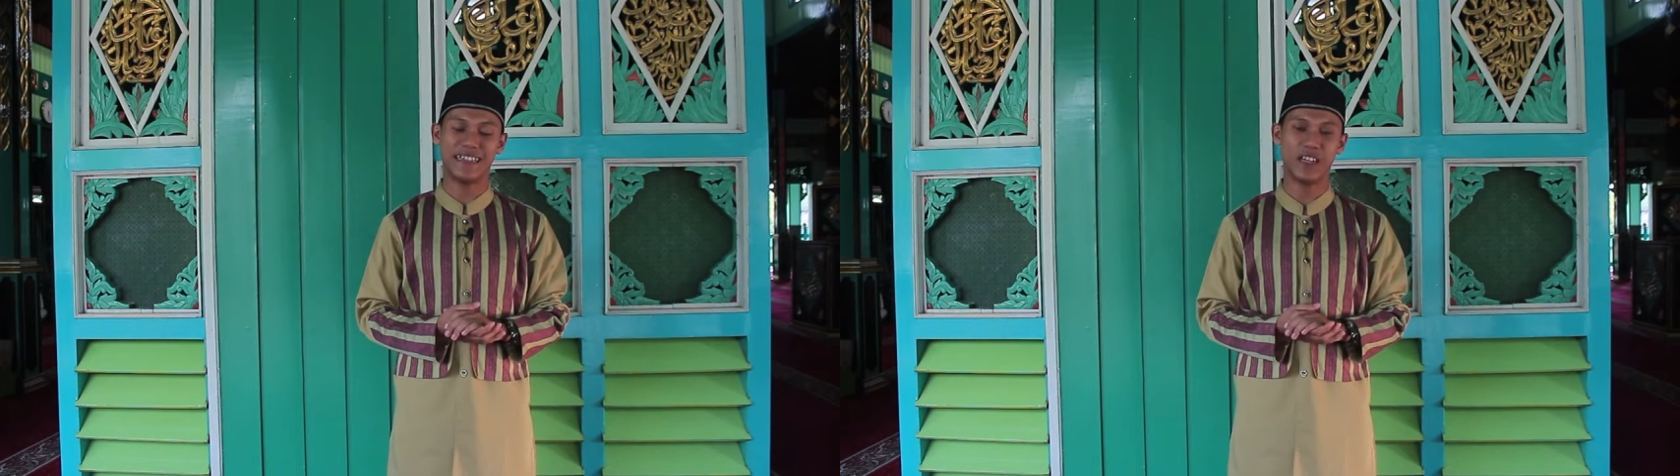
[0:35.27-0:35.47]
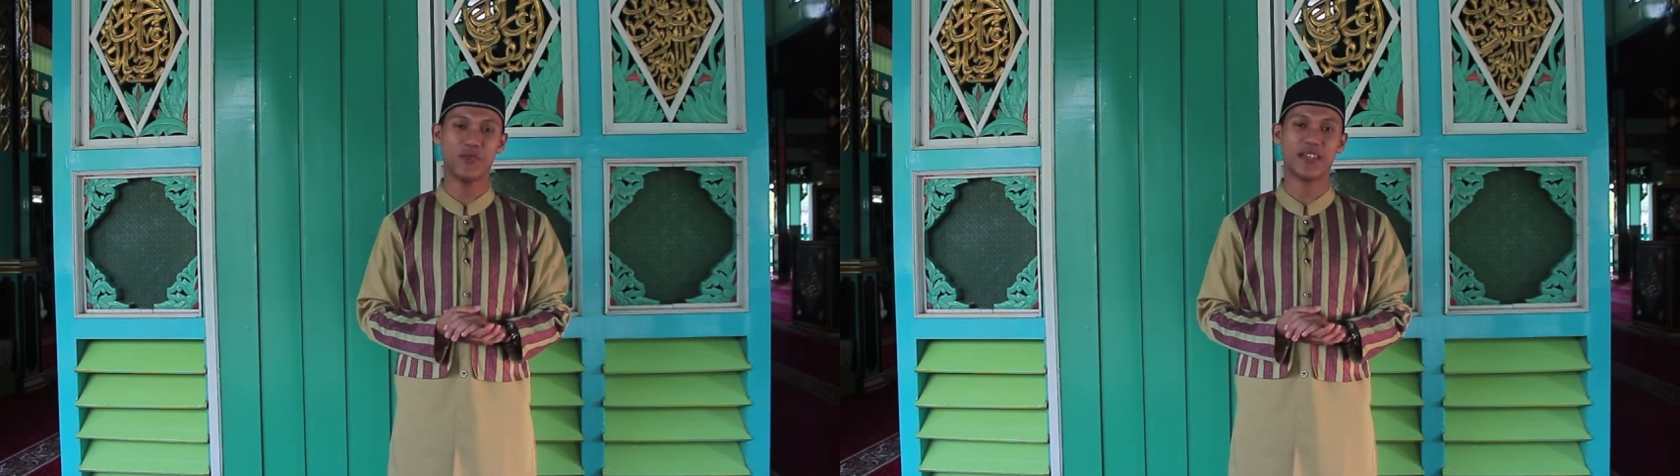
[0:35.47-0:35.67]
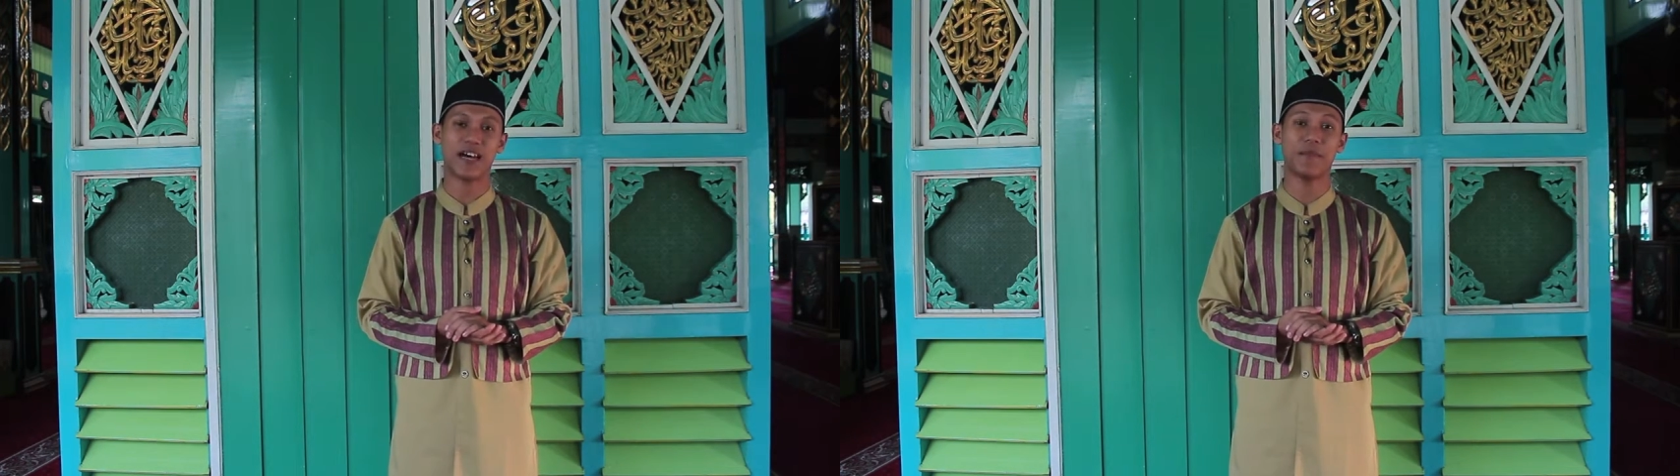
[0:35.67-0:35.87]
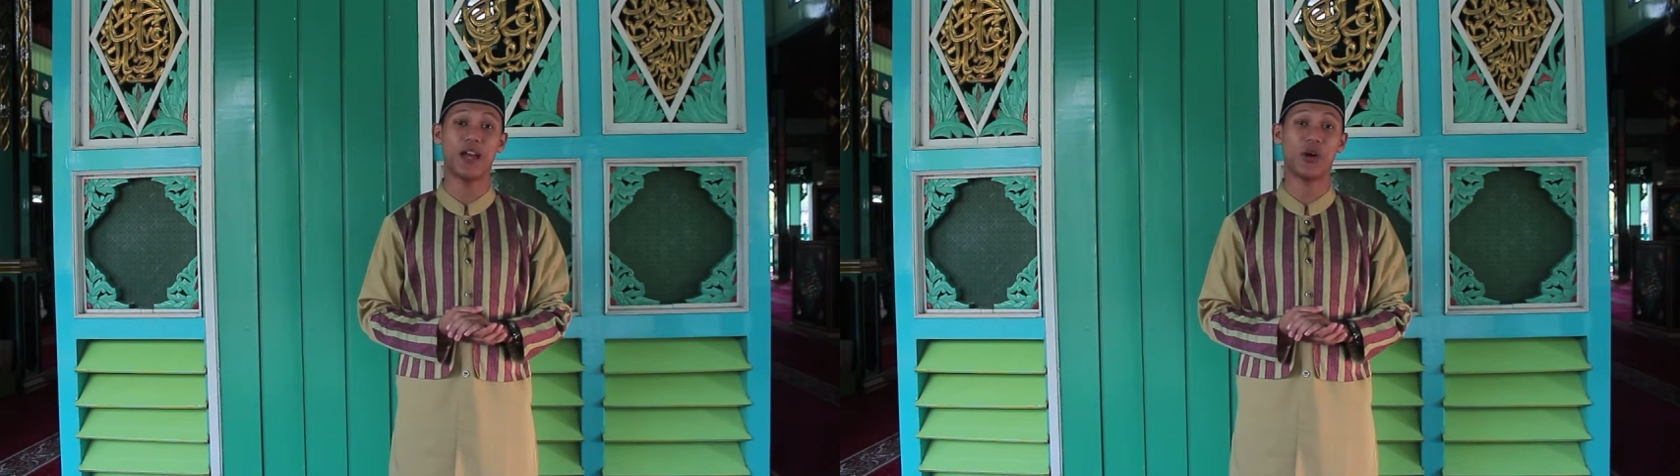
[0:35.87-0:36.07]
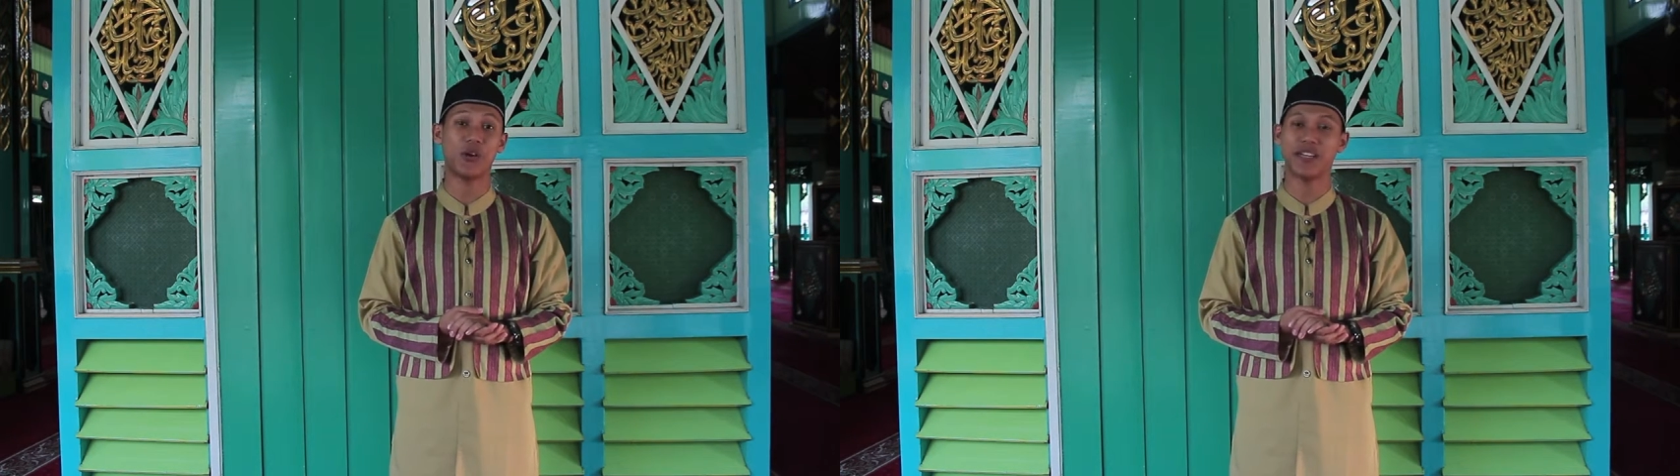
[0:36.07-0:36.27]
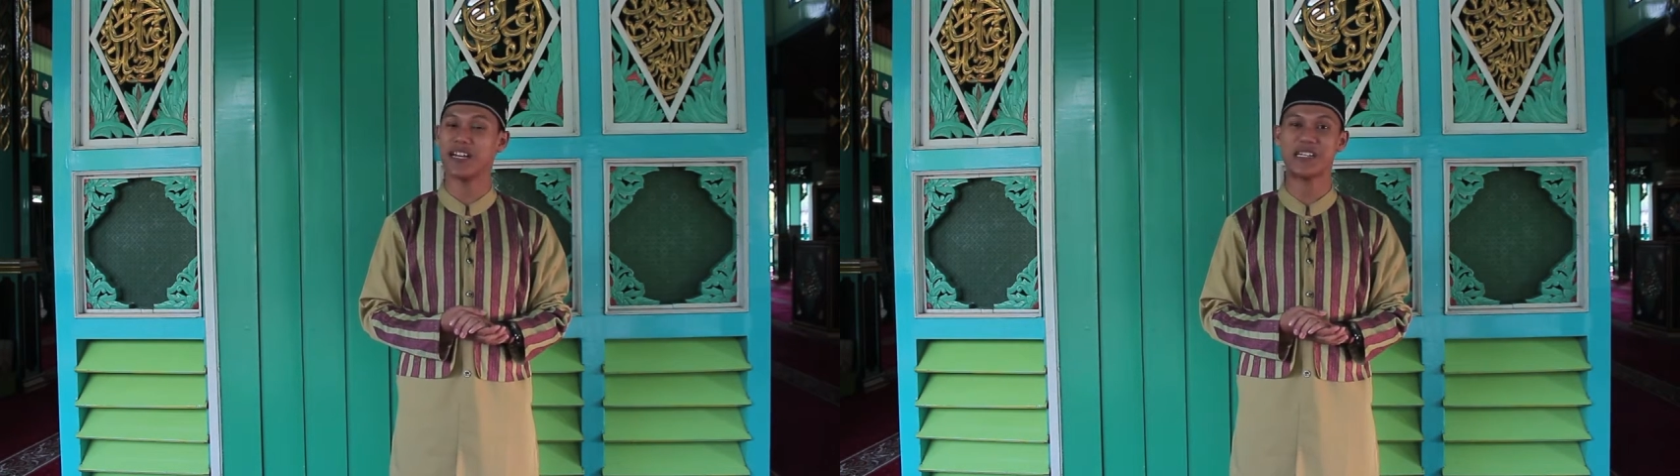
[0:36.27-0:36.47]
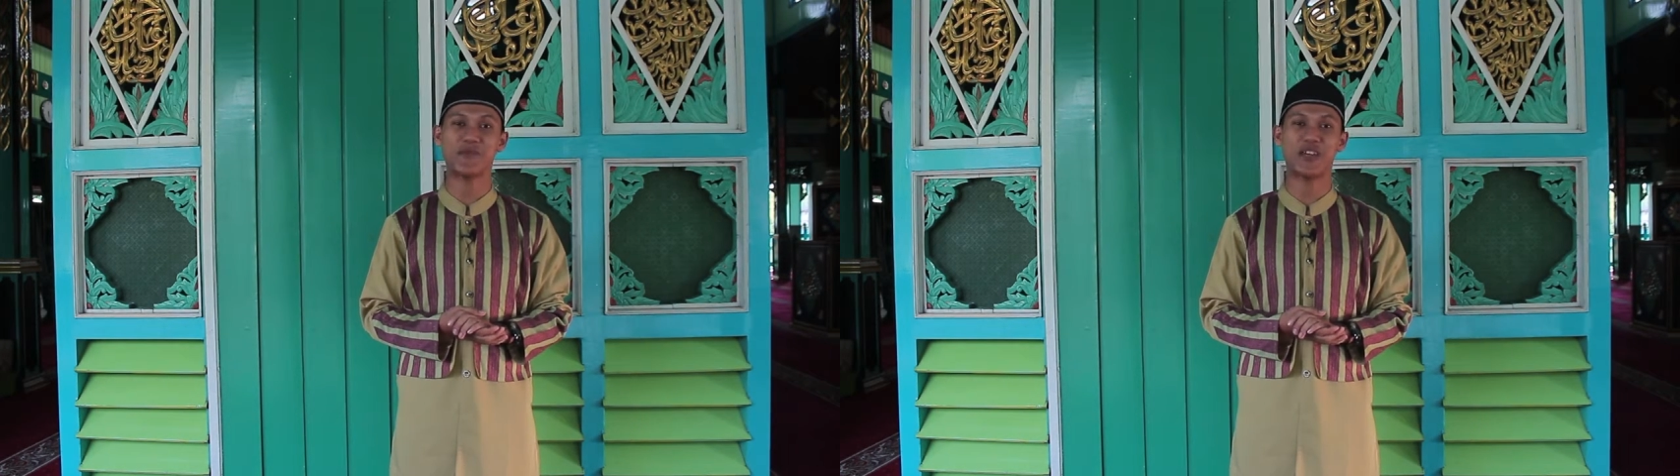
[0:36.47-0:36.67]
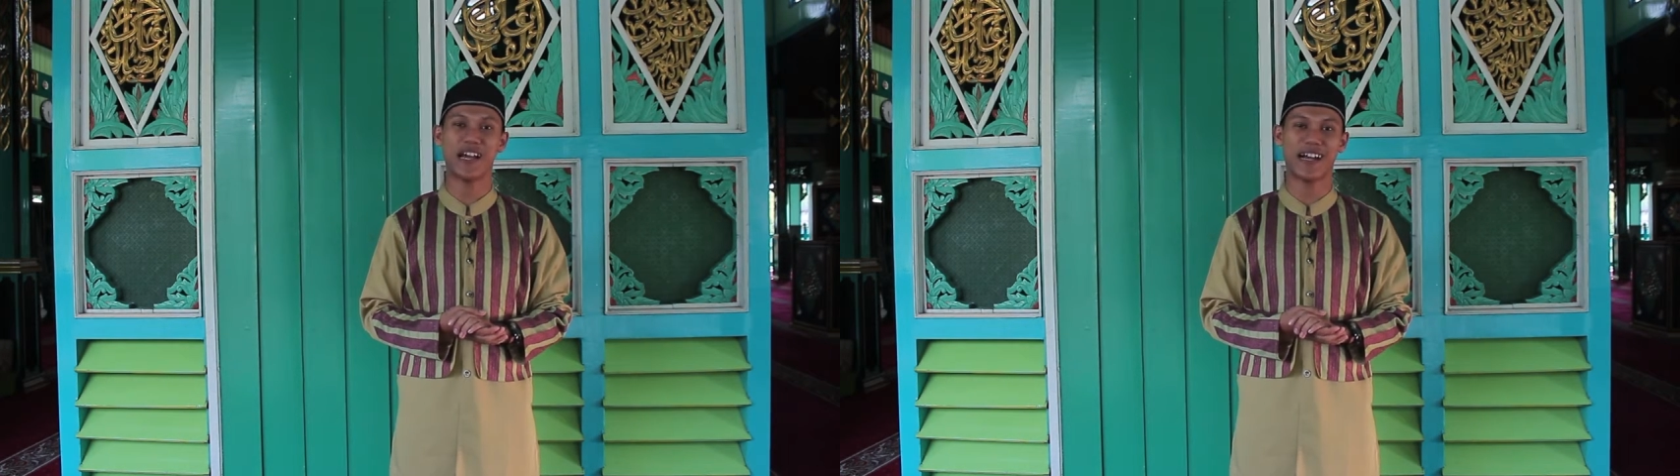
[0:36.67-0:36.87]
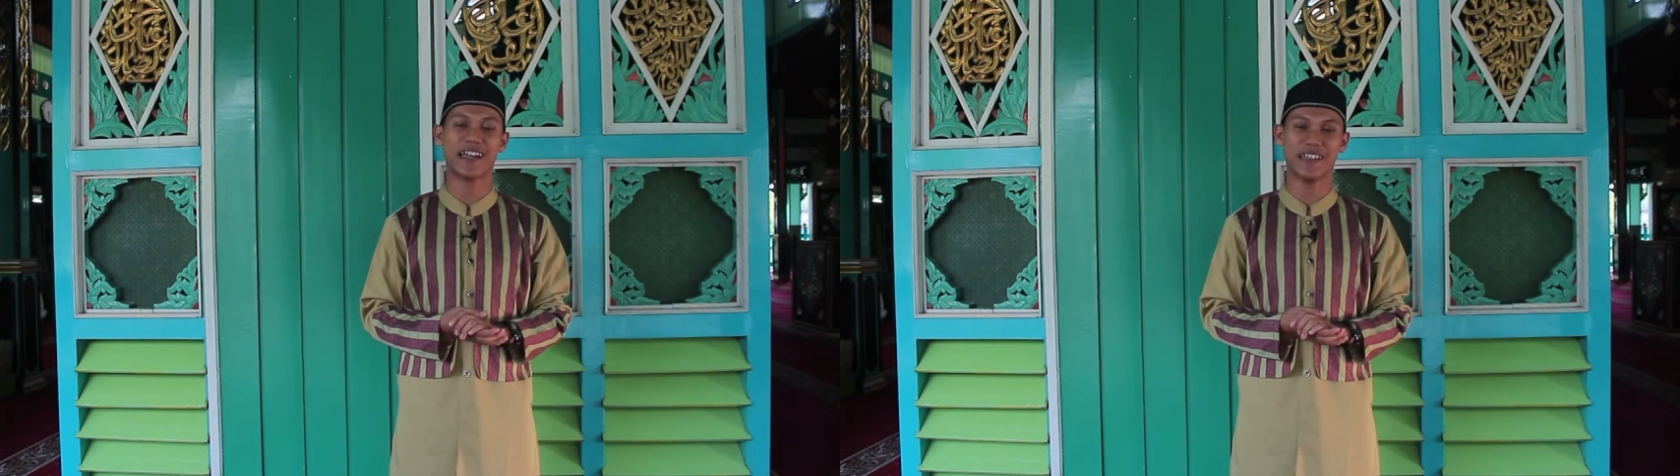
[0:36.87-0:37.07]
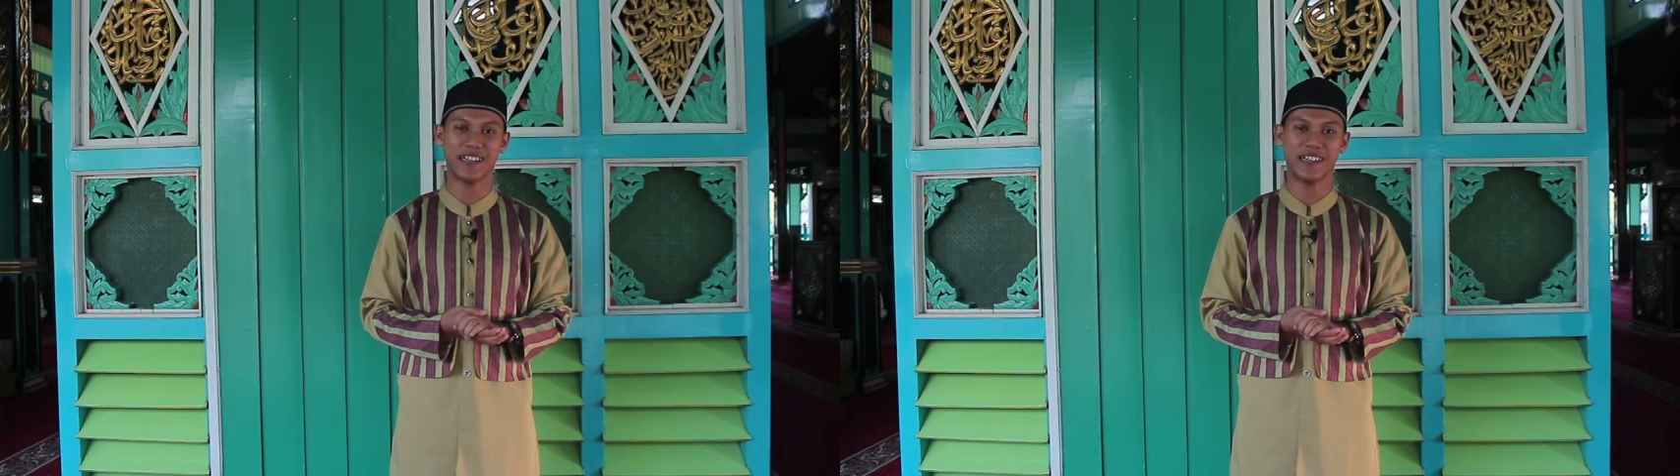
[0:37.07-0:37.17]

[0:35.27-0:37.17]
TV Tabalong yang dimuliakan